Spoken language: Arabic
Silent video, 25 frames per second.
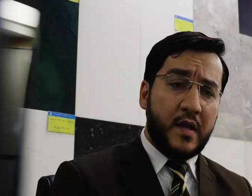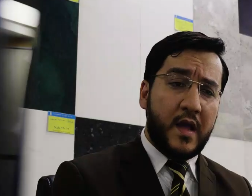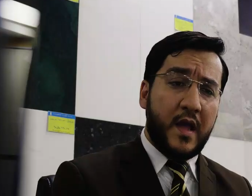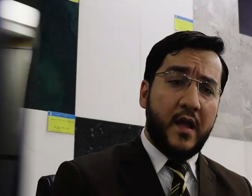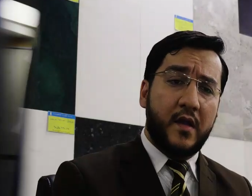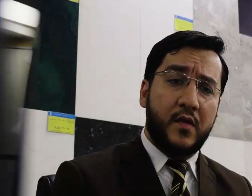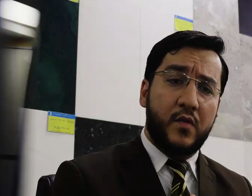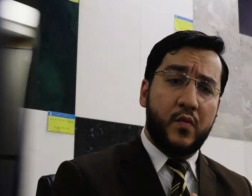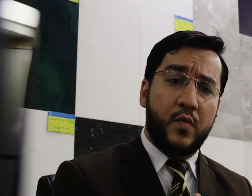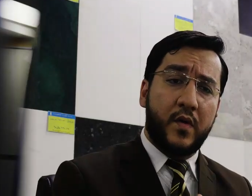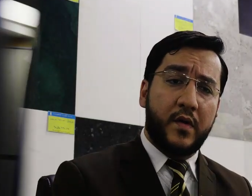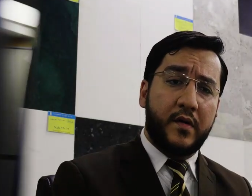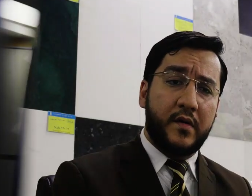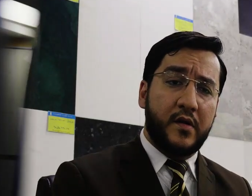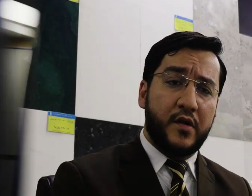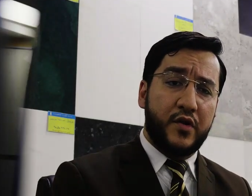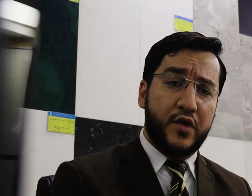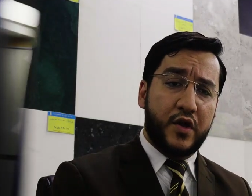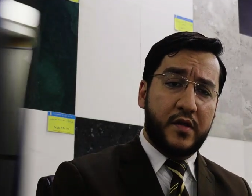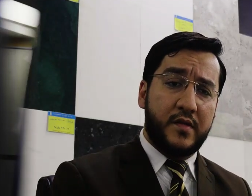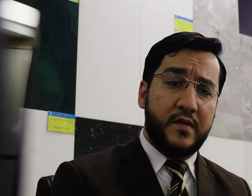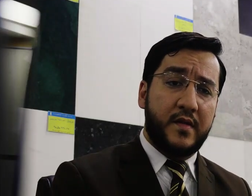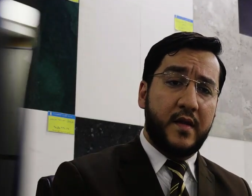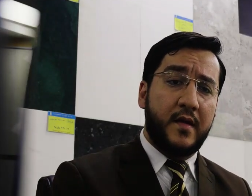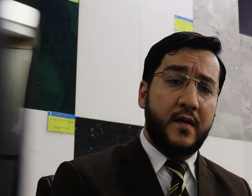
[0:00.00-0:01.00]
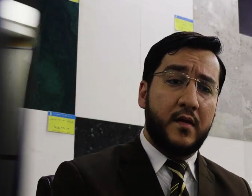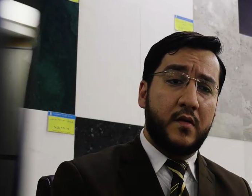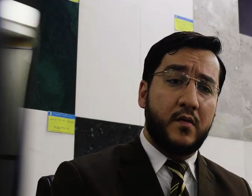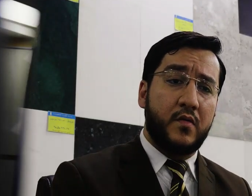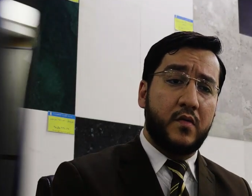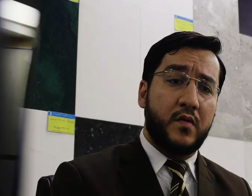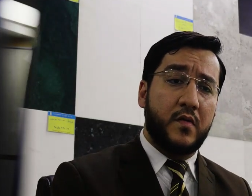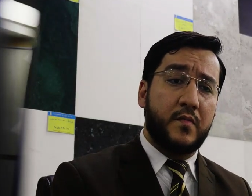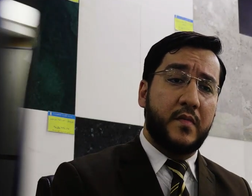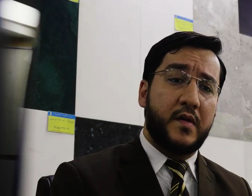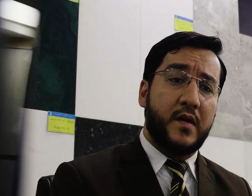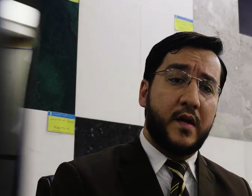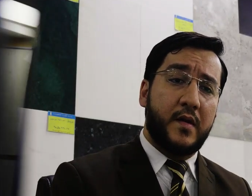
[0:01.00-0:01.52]
كانت ورد لجدة
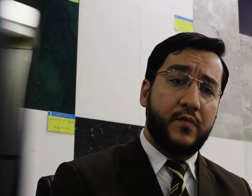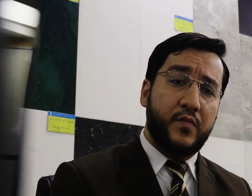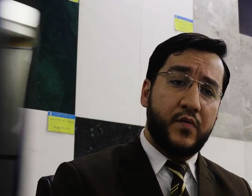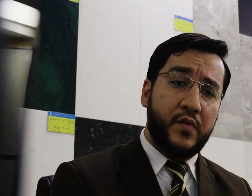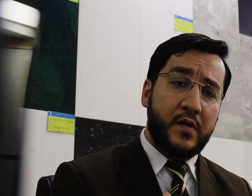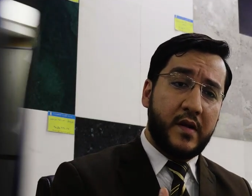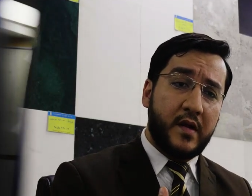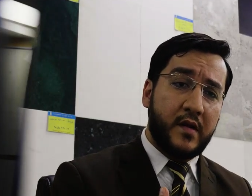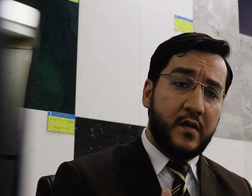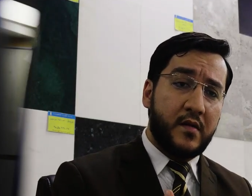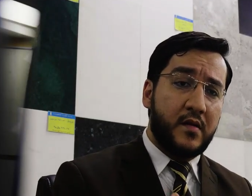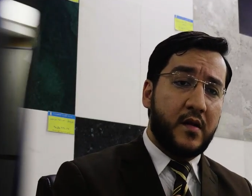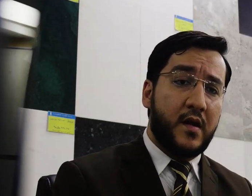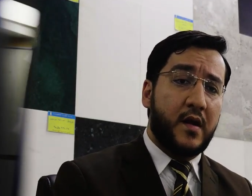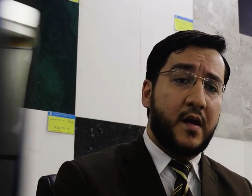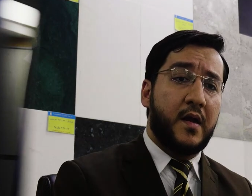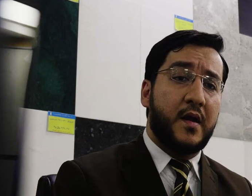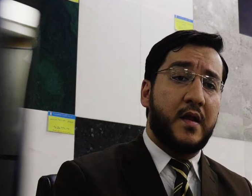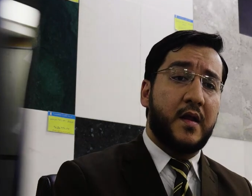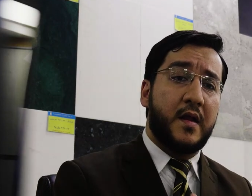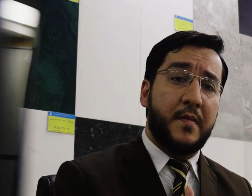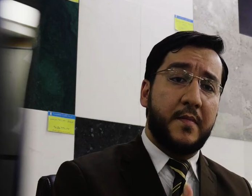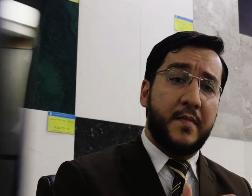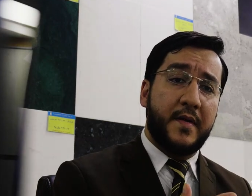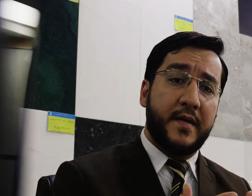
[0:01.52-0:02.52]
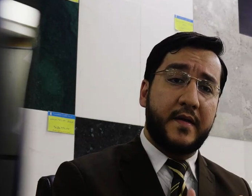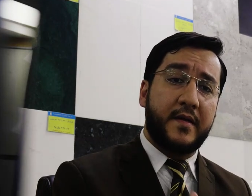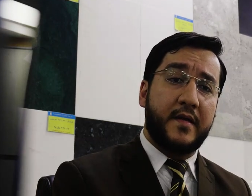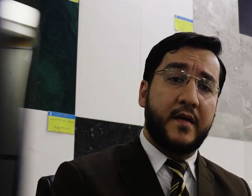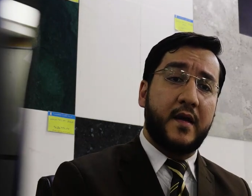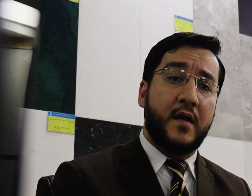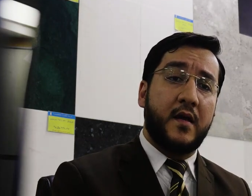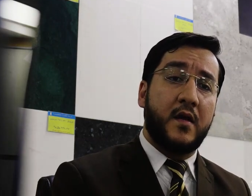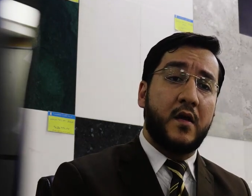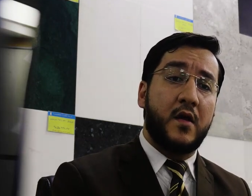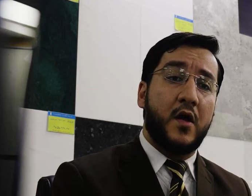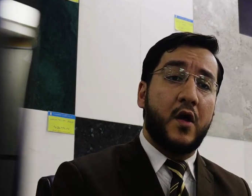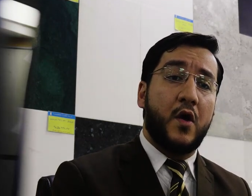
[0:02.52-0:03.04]
ثم الحمد لله راح إلى
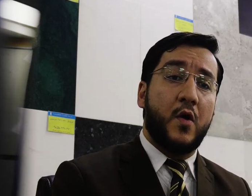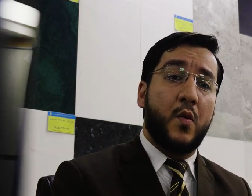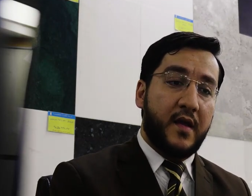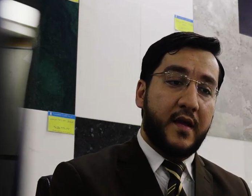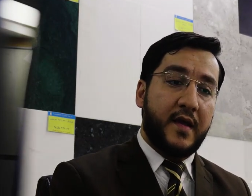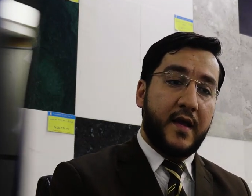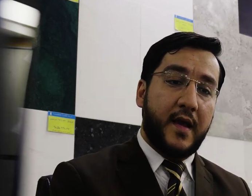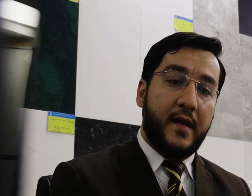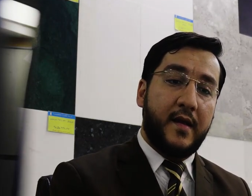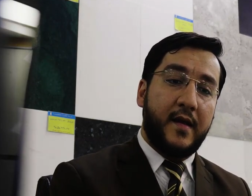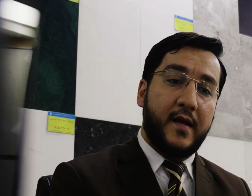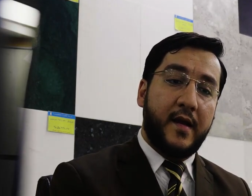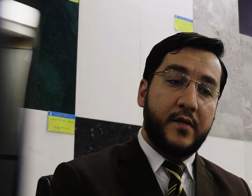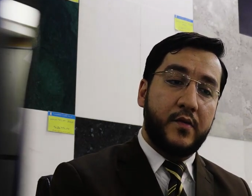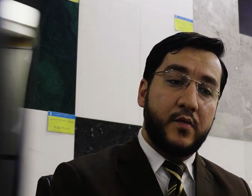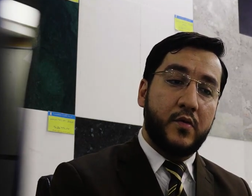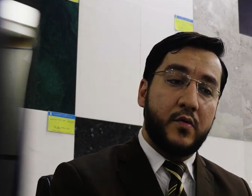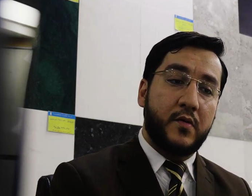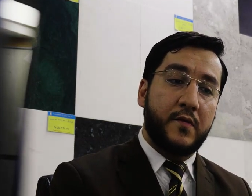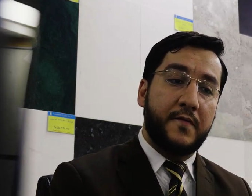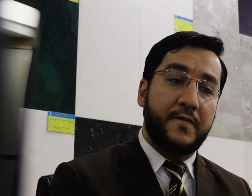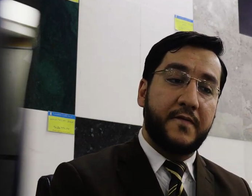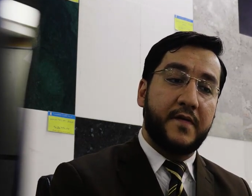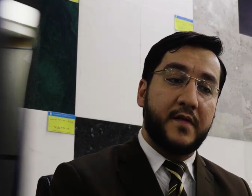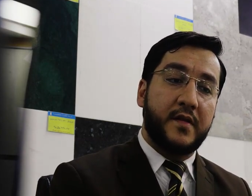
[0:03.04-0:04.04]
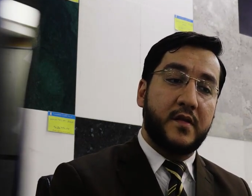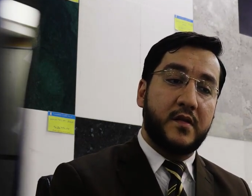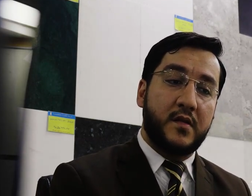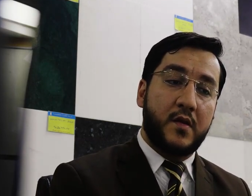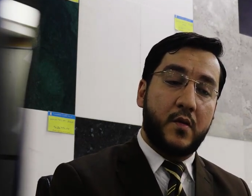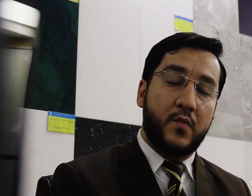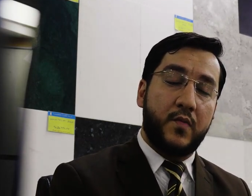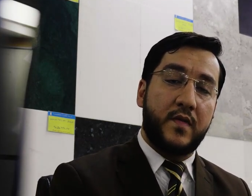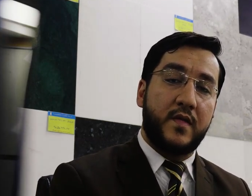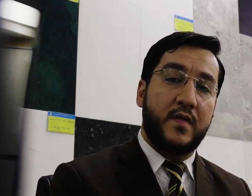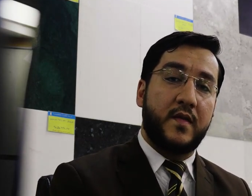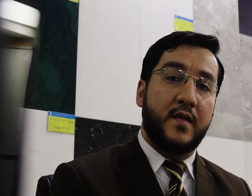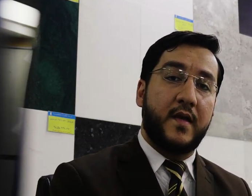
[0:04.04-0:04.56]
مكة كان لها دور في
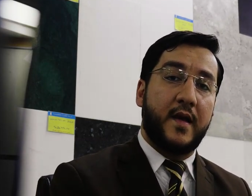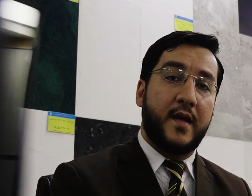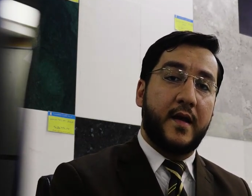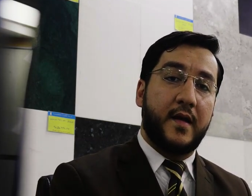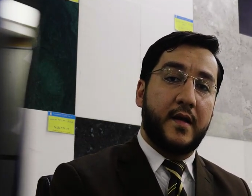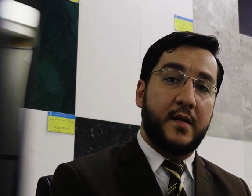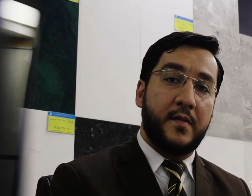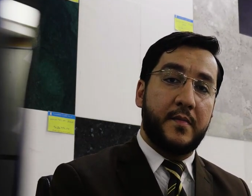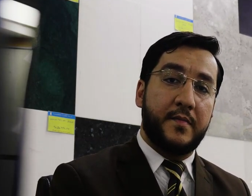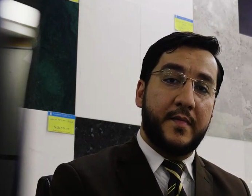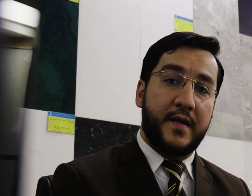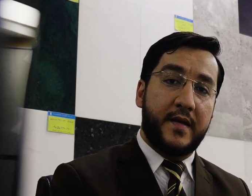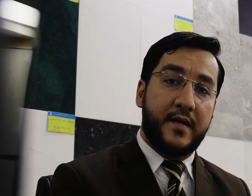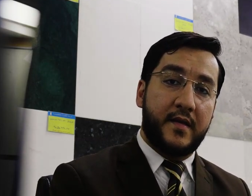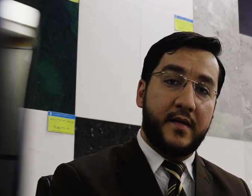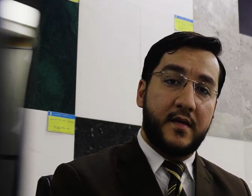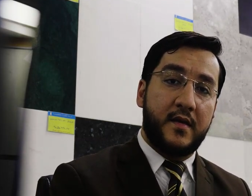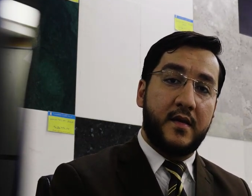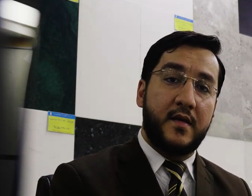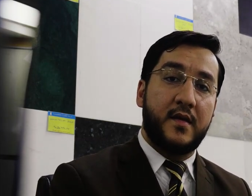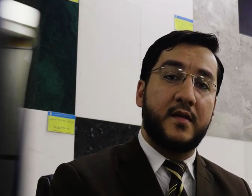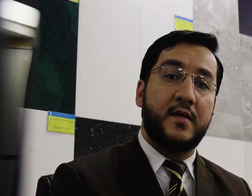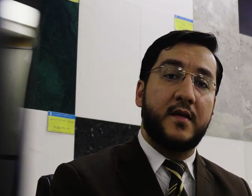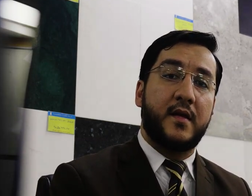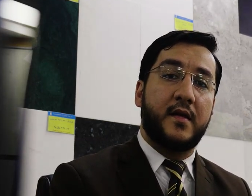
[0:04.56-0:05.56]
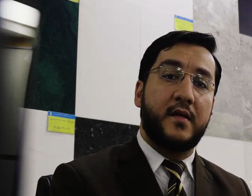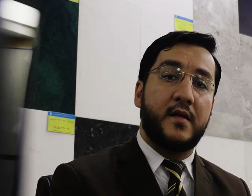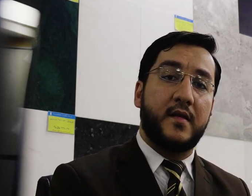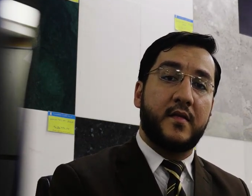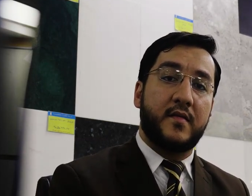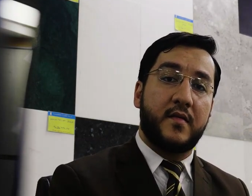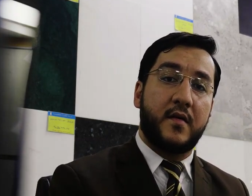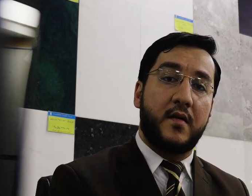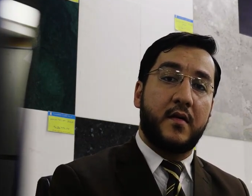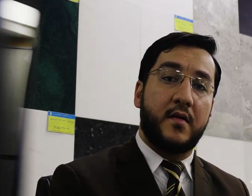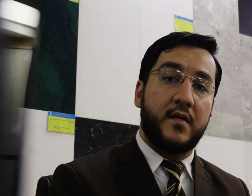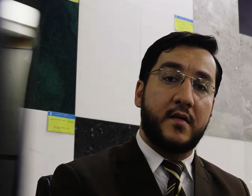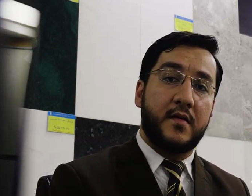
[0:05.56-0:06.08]
التوسعة المكية اللي
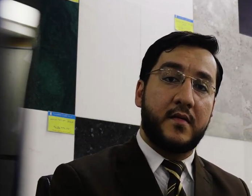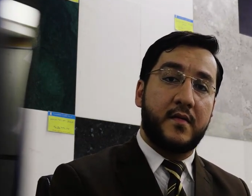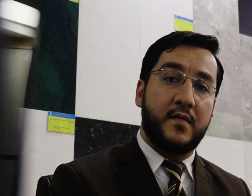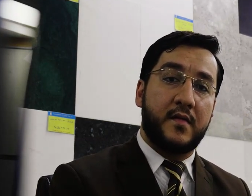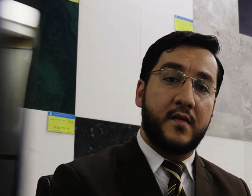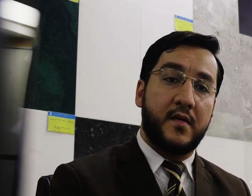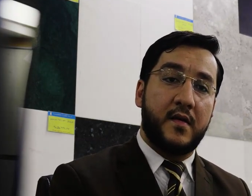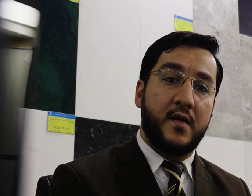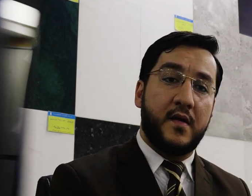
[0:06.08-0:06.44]
صارت